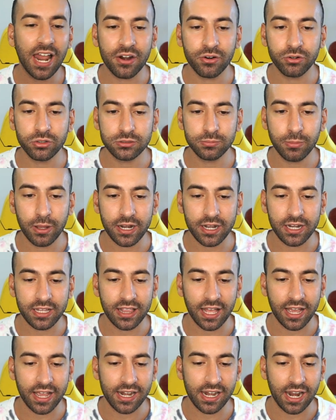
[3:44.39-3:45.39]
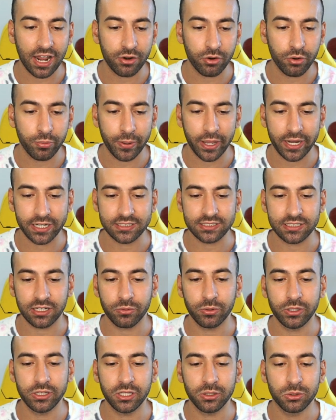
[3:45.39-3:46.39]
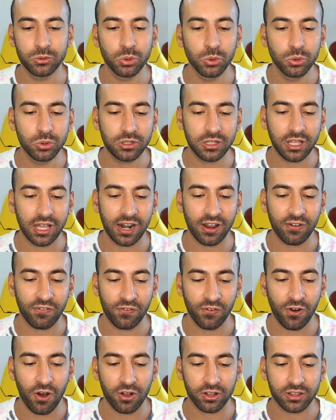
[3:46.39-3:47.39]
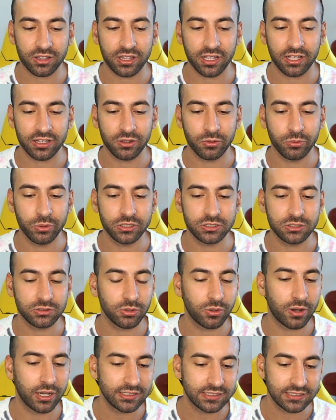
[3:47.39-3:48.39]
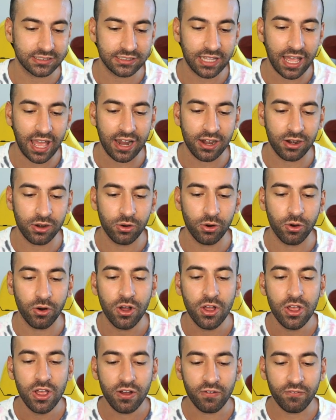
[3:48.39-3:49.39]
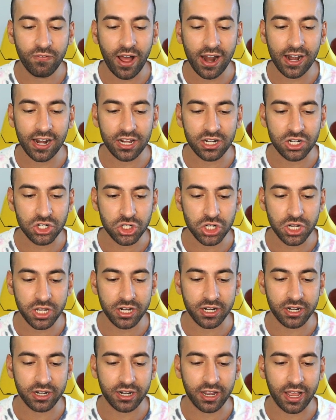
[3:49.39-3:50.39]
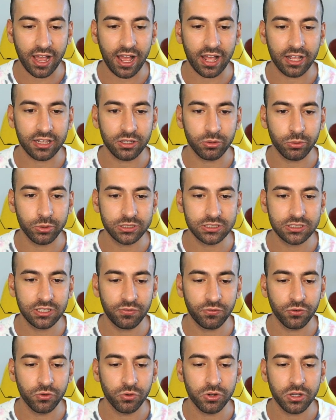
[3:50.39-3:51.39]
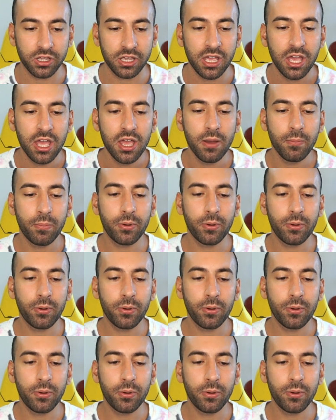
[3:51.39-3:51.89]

l'hanno smarrita, che l'hanno persa. Quindi tutta la flotta di questo castello va alla ricerca di questi funghi,